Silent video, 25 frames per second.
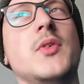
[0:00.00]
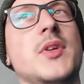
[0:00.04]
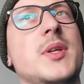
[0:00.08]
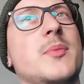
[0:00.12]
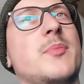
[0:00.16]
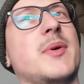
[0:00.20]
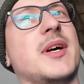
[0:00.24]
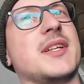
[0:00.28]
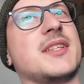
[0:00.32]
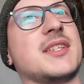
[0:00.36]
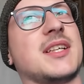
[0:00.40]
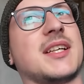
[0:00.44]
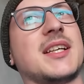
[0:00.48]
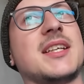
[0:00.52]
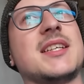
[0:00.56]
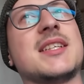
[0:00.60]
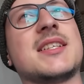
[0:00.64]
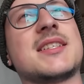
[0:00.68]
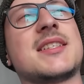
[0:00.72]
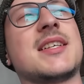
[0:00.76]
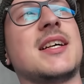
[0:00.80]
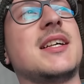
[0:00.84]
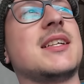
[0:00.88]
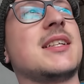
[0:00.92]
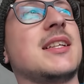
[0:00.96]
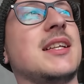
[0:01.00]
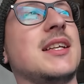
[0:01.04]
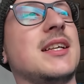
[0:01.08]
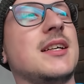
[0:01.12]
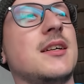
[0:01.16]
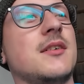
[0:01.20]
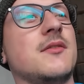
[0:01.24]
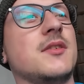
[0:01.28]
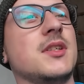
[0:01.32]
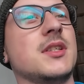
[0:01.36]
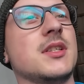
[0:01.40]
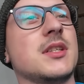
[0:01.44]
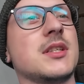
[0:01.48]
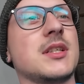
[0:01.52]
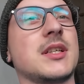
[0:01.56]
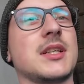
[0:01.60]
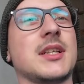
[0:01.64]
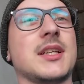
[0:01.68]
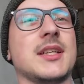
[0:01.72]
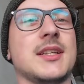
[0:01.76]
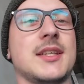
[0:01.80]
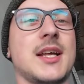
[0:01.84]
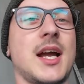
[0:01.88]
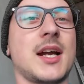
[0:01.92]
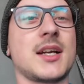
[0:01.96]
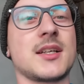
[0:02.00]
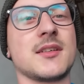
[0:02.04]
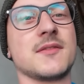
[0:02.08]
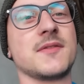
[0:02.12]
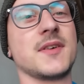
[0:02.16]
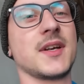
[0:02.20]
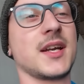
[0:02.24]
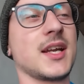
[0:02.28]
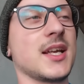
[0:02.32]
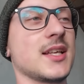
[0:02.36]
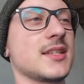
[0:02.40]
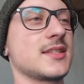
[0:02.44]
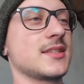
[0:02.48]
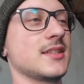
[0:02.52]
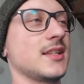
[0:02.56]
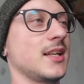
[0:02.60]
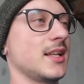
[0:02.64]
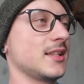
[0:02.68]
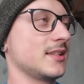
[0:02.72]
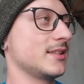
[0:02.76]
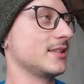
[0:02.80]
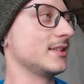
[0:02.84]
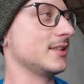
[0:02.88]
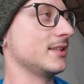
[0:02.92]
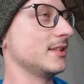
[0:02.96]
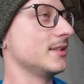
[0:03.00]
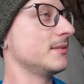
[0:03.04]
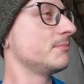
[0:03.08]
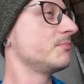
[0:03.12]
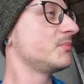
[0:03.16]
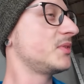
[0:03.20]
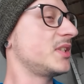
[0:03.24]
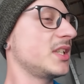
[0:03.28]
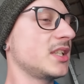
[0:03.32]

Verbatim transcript: Nur die Batterie ist halt leer, weil irgendein Dackel vergessen hat, äh,